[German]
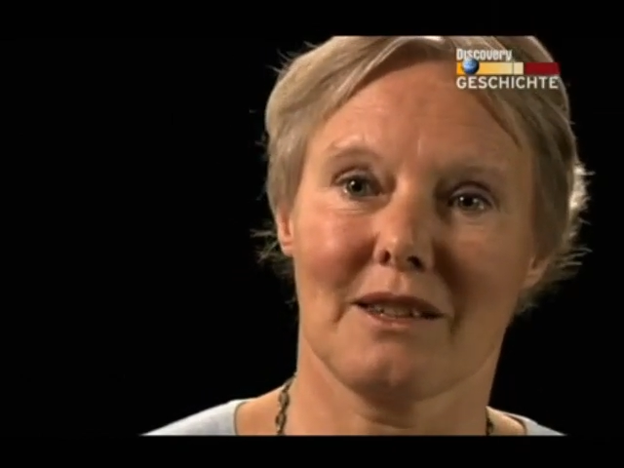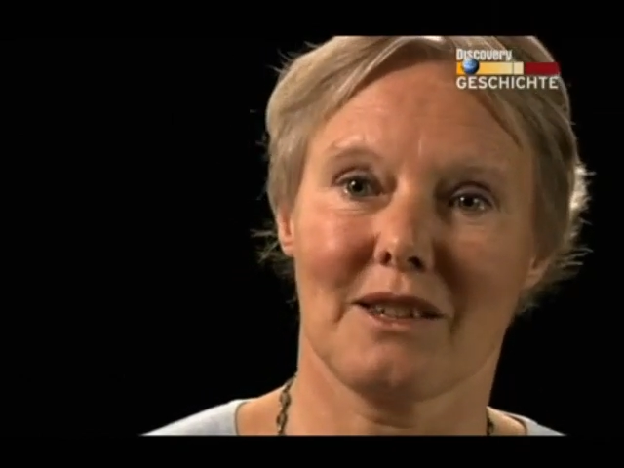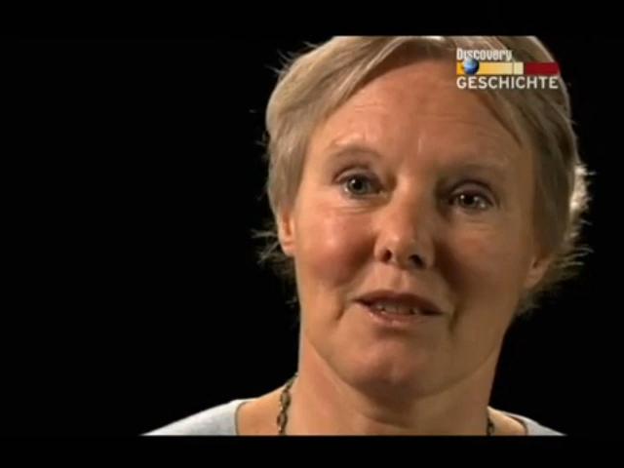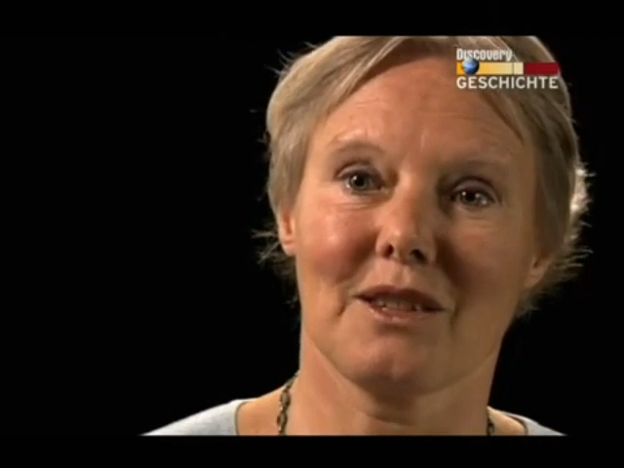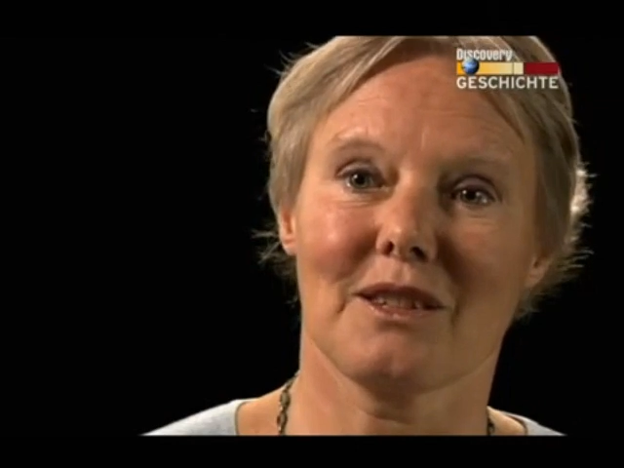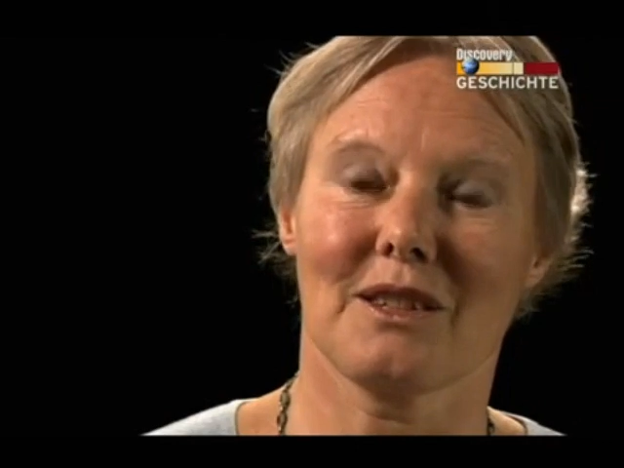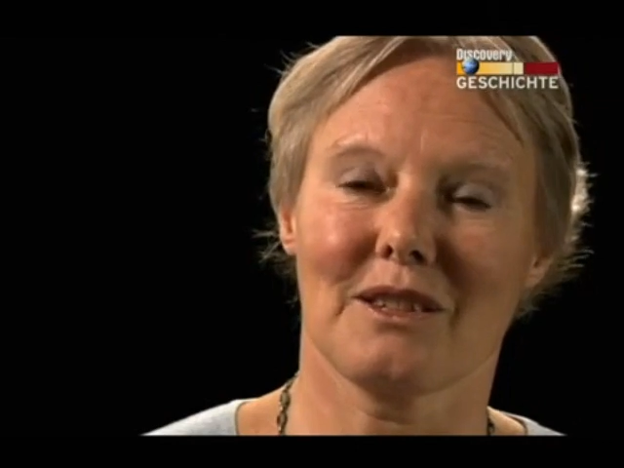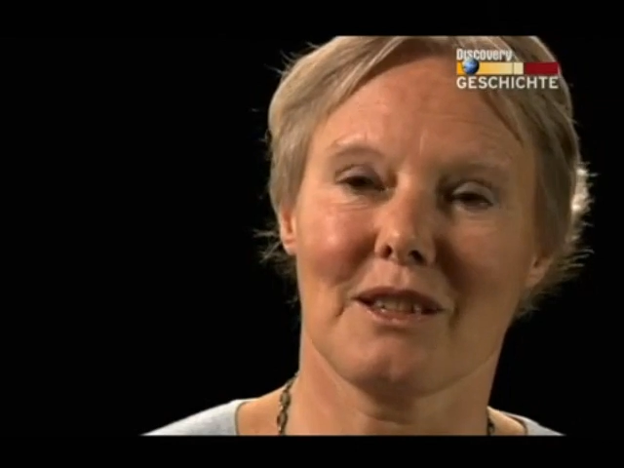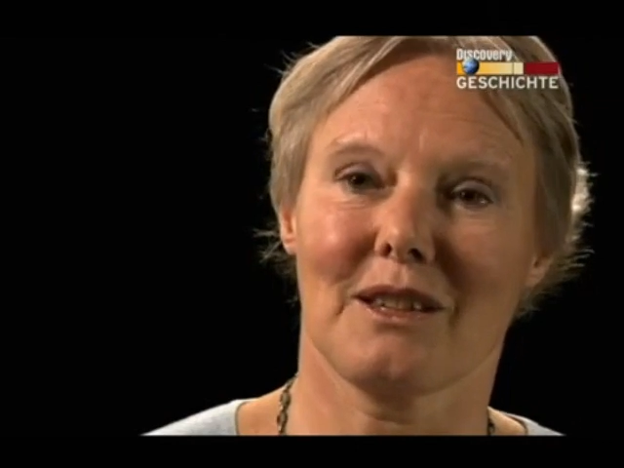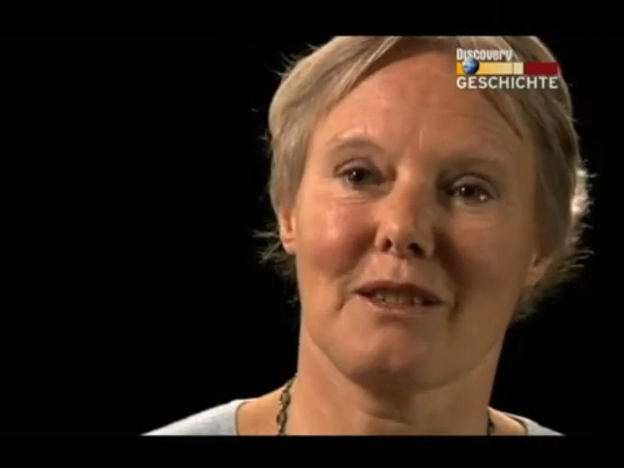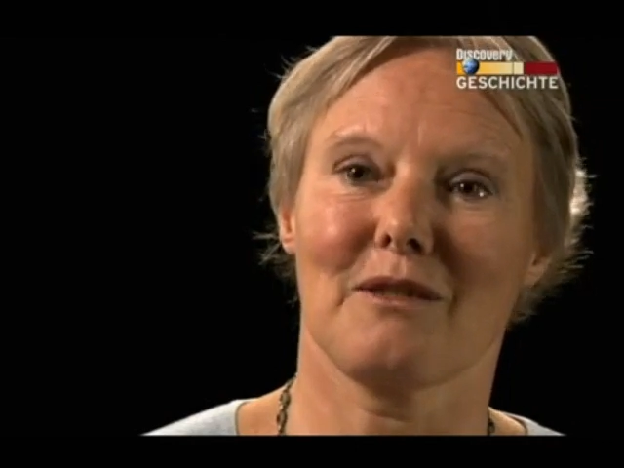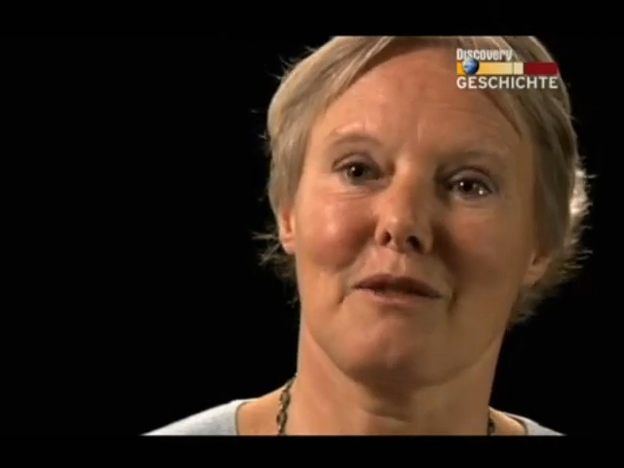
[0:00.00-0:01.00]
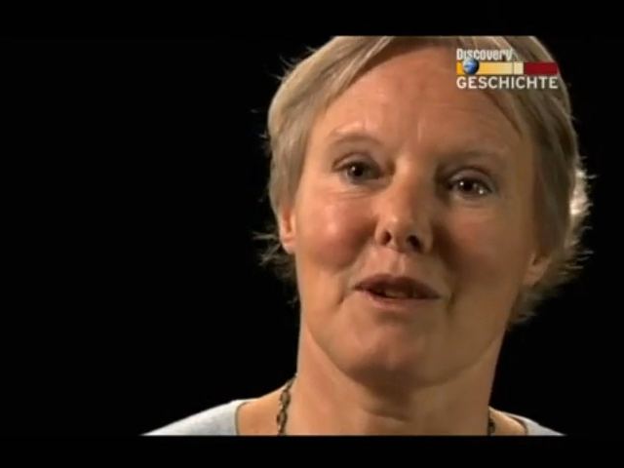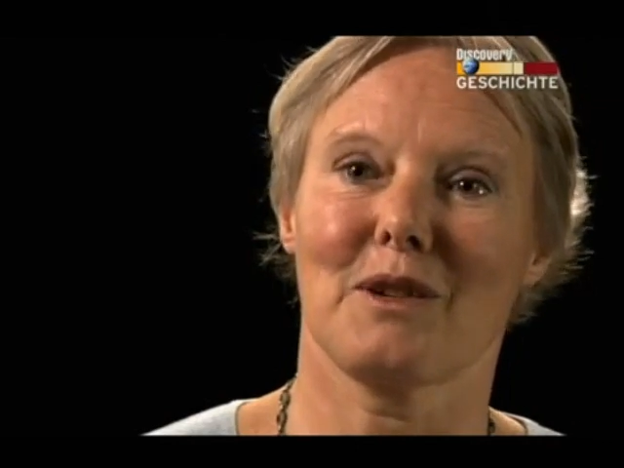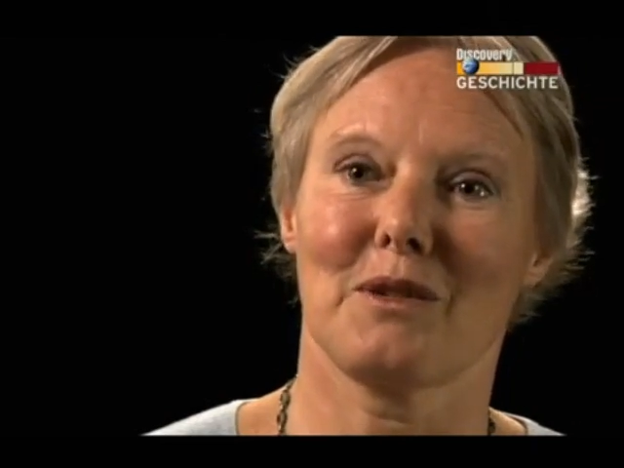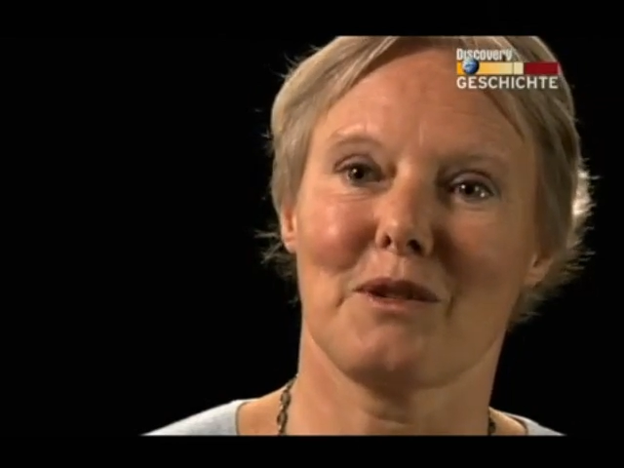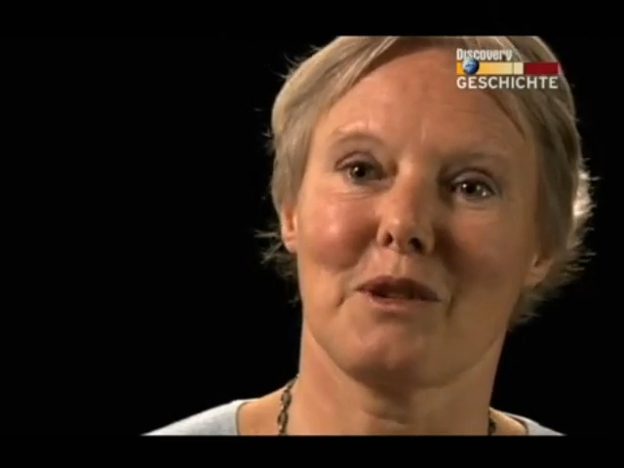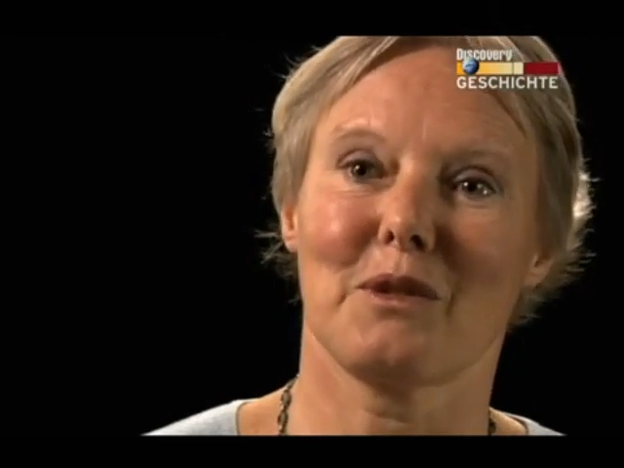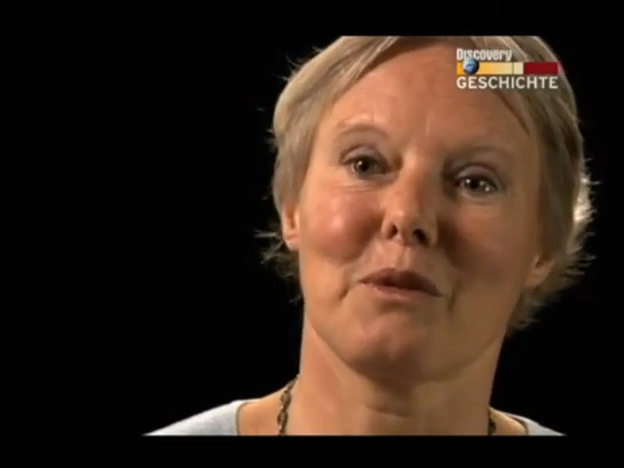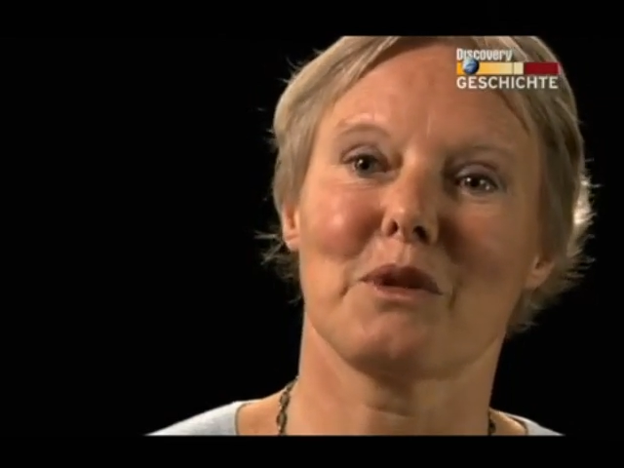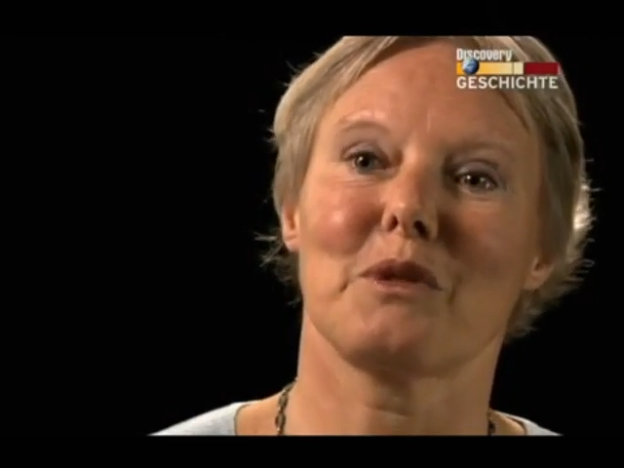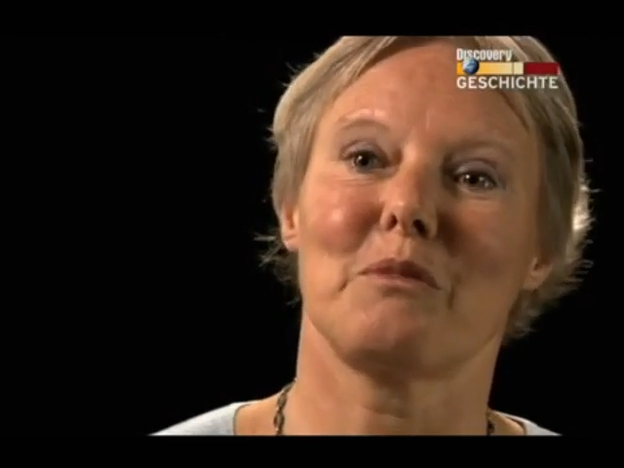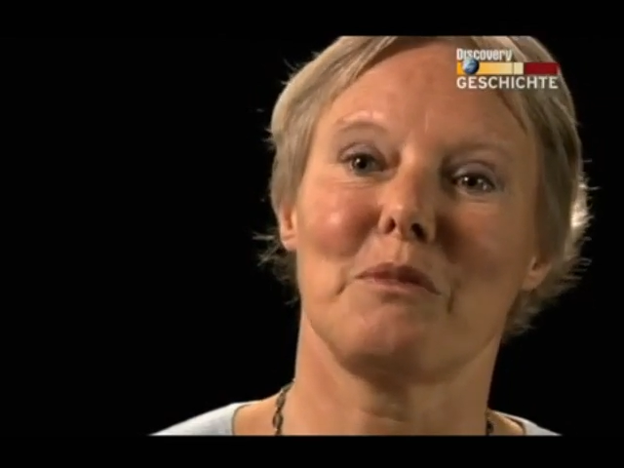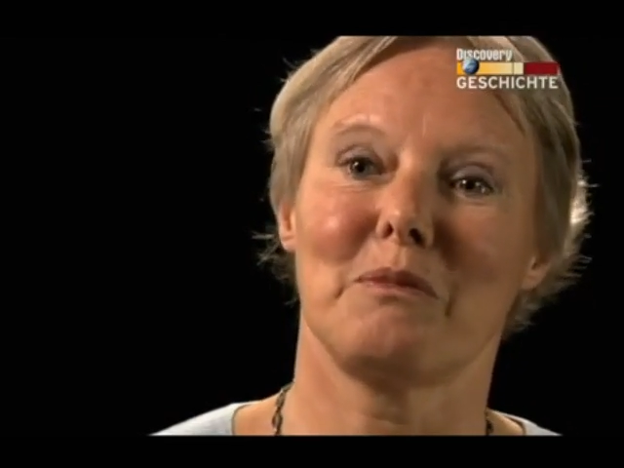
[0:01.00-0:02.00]
damit der den Einsatzbefehl
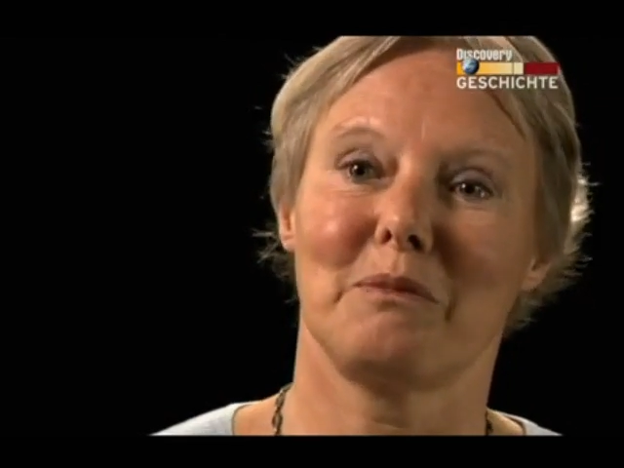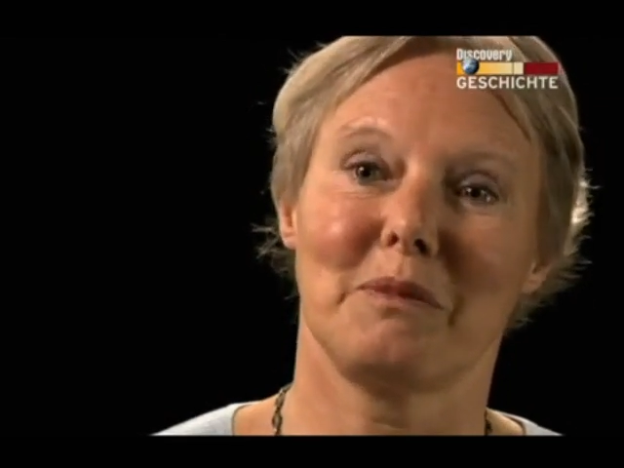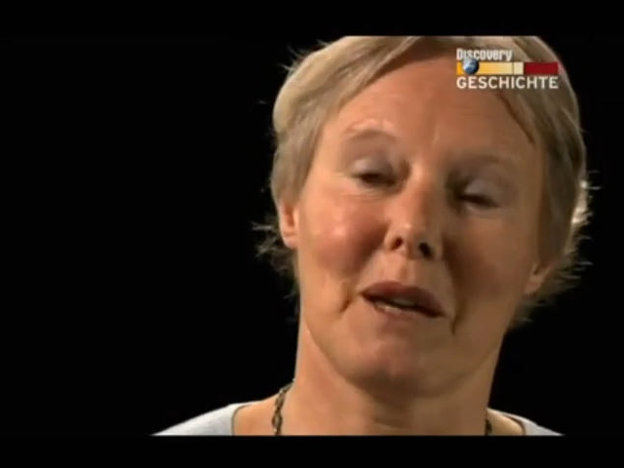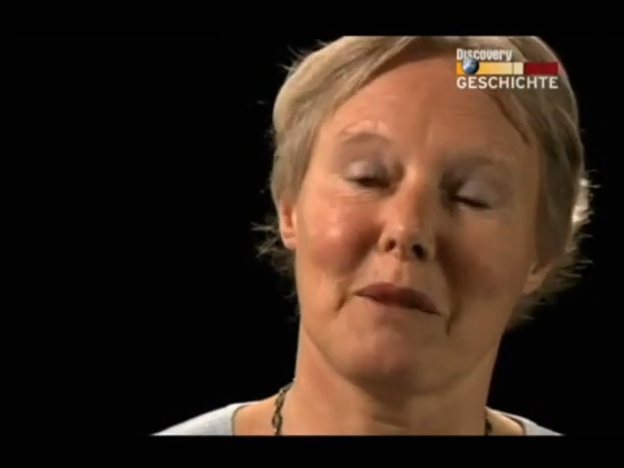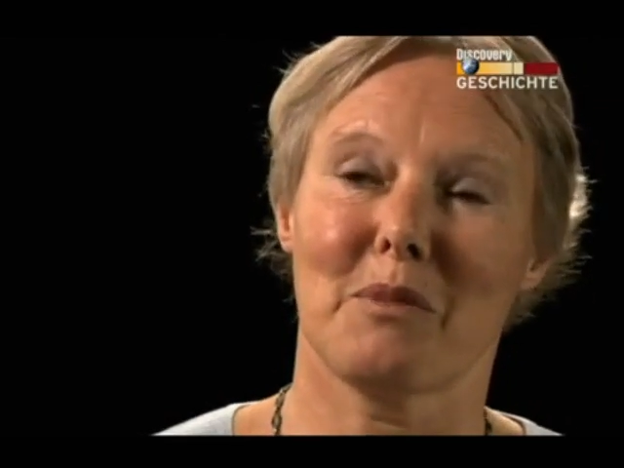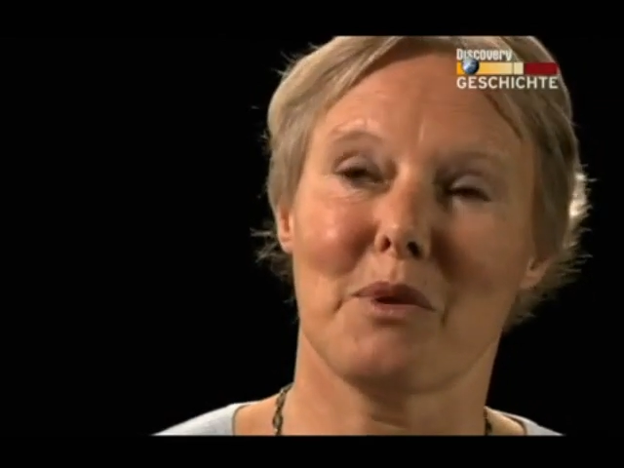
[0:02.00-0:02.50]
geben konnte.